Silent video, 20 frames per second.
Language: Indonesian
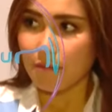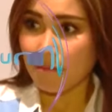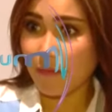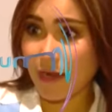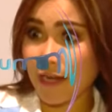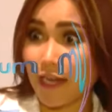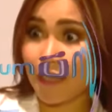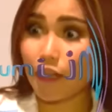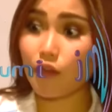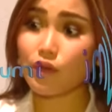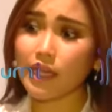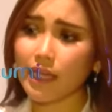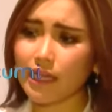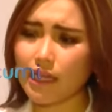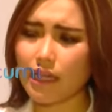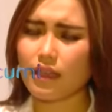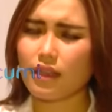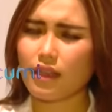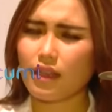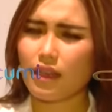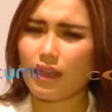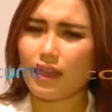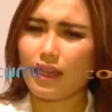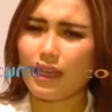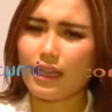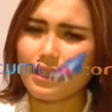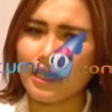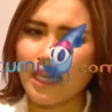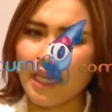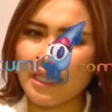badannya udah yang kayak
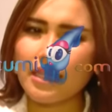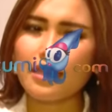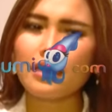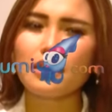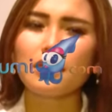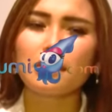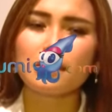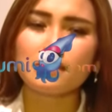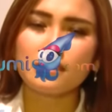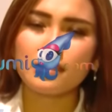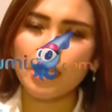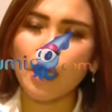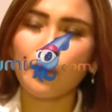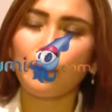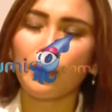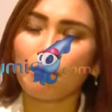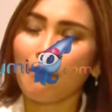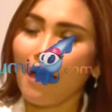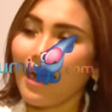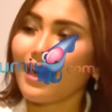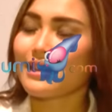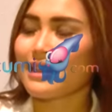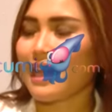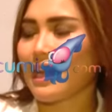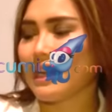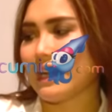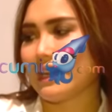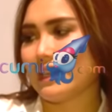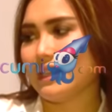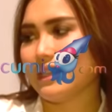kayaknya cewek banget
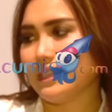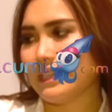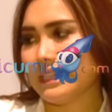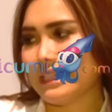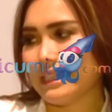anaknya